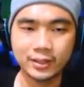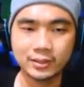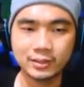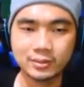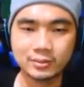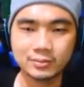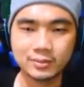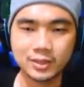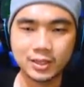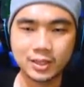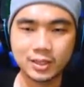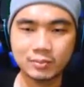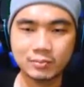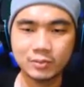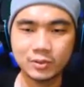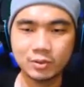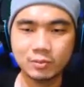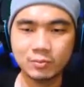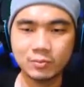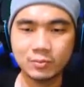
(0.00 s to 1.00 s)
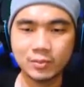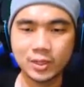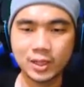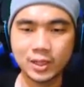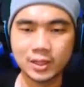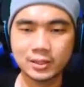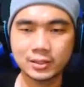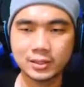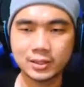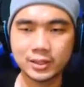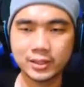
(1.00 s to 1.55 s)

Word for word: sementara belum ada